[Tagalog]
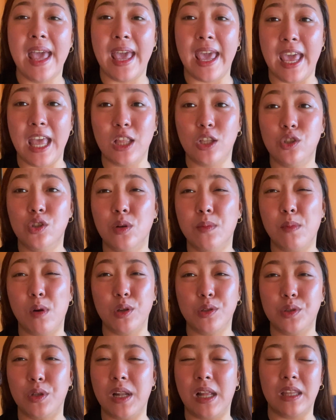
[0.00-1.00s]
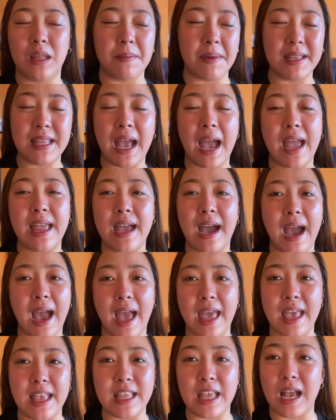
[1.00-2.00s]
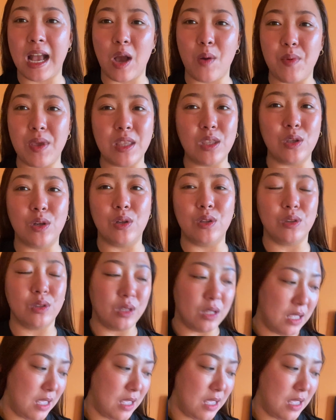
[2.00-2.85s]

and yung module lang naman niya kayang-kaya niyang gawin 'yon.